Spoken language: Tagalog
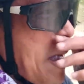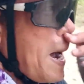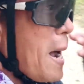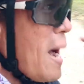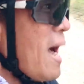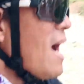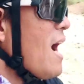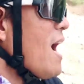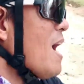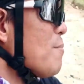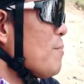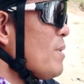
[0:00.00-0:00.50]

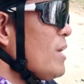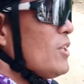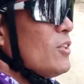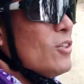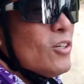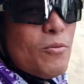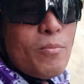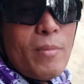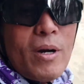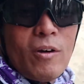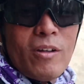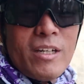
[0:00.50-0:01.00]
uh,
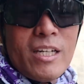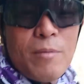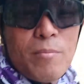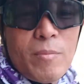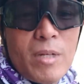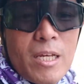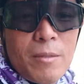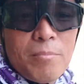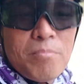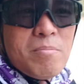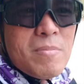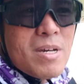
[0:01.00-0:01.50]
medyo
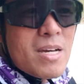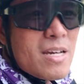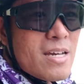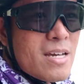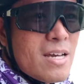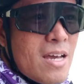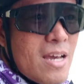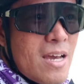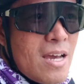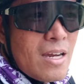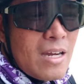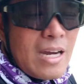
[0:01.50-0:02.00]
makulimlim
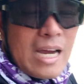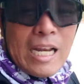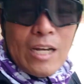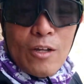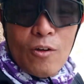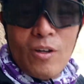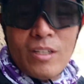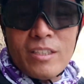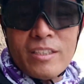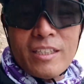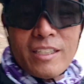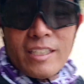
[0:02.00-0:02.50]
kala
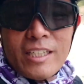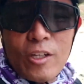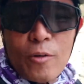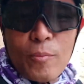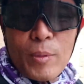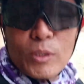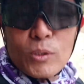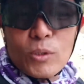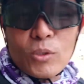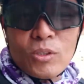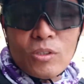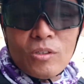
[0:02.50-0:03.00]
ko di rin ako
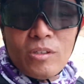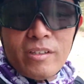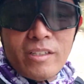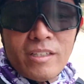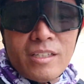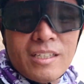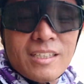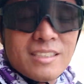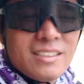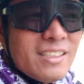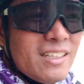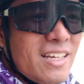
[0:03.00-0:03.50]
matutuloy
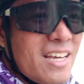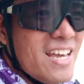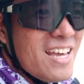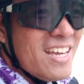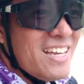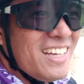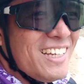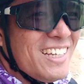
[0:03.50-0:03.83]
eh kasi